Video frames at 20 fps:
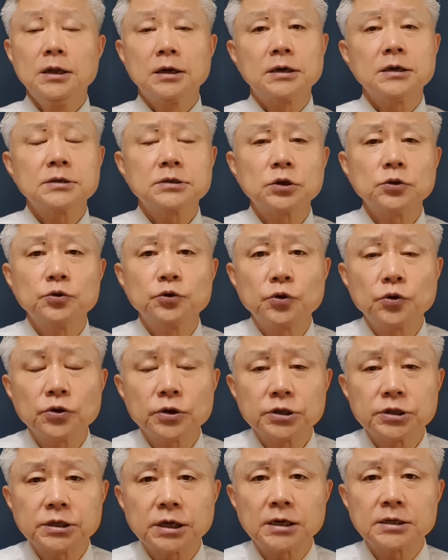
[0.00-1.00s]
그래서
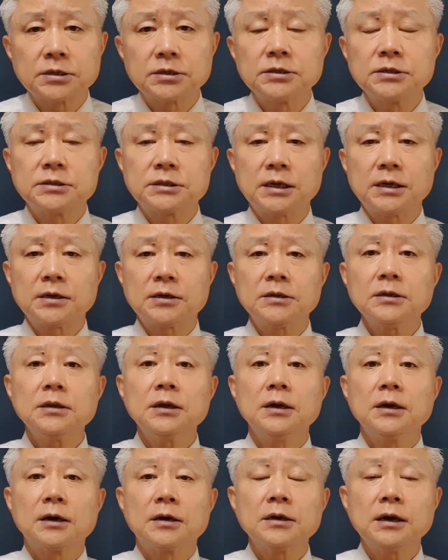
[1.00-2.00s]
유동기 씨가 쓴
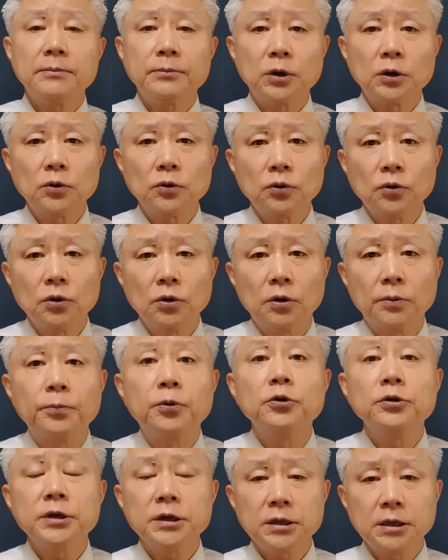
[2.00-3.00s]
책은 그야말로
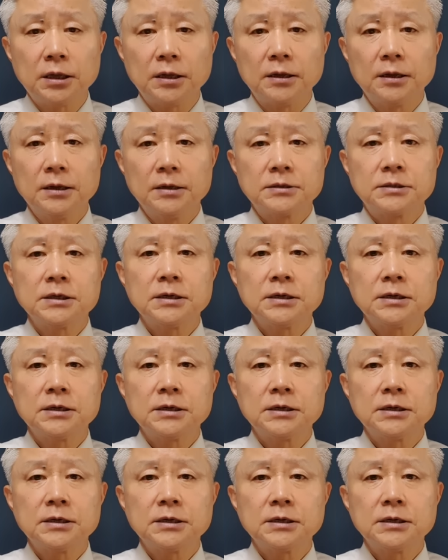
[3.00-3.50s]
본인이